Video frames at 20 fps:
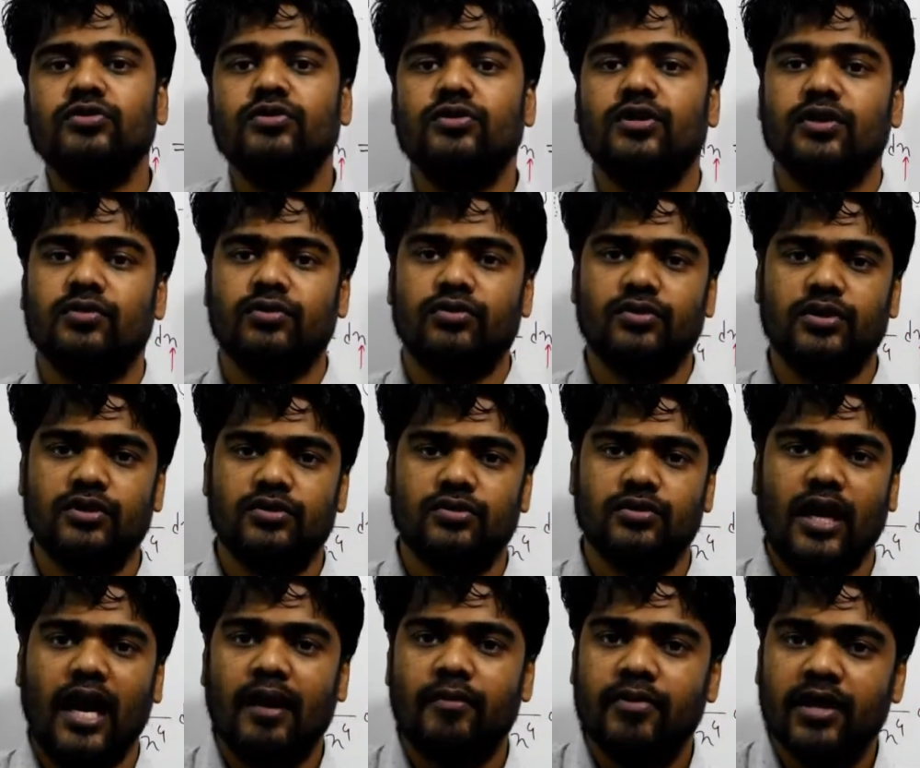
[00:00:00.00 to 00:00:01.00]
যদি কোনো কিছু
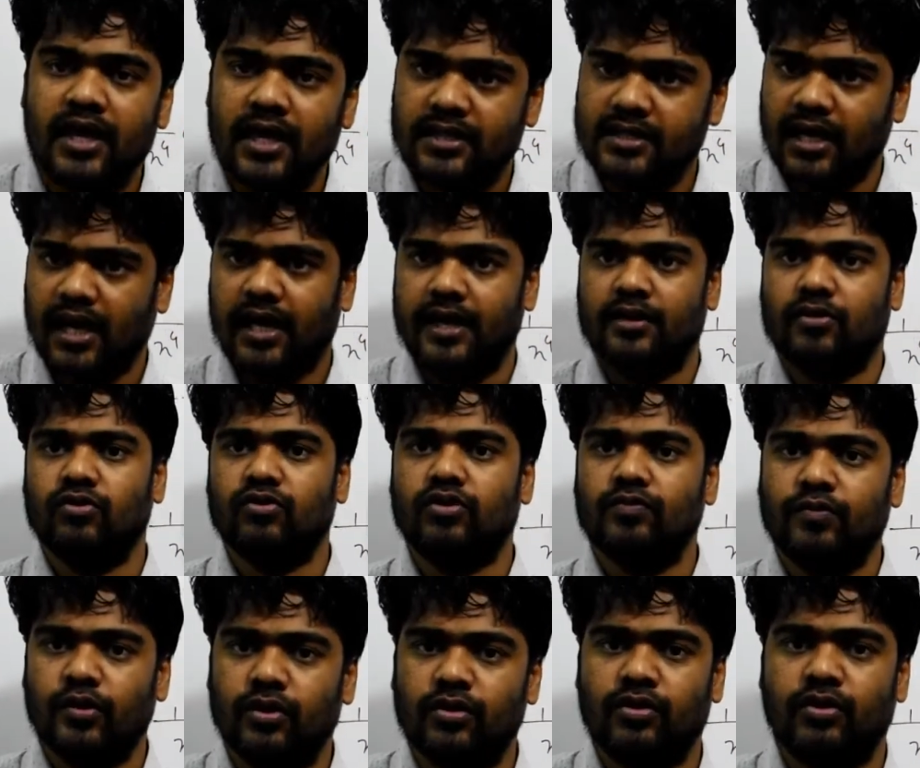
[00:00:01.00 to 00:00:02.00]
না মিলে যায় কোনো
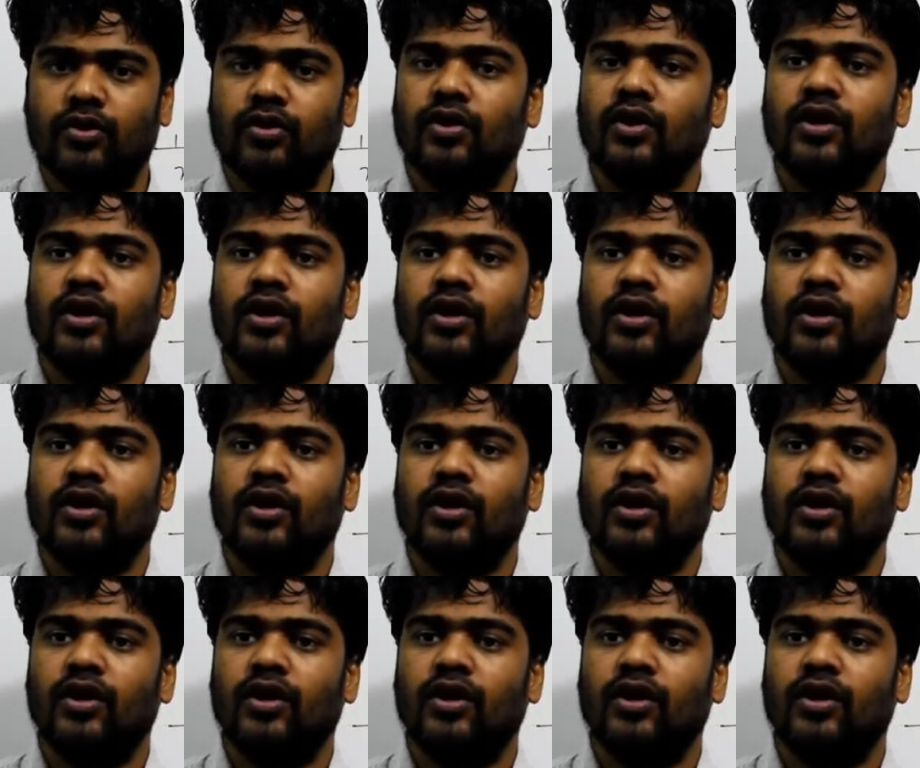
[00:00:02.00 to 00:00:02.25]
পণ্য